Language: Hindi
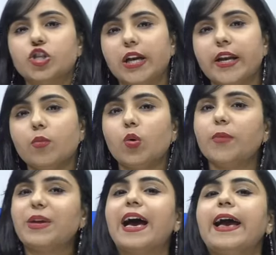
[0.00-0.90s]
ऑक्जिलरी
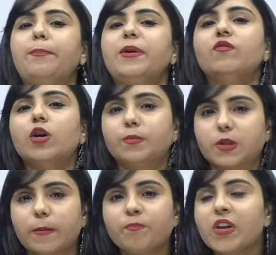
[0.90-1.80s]
वर्ब या हेल्पिंग वर्ब
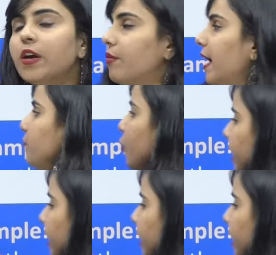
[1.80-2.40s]
से राइट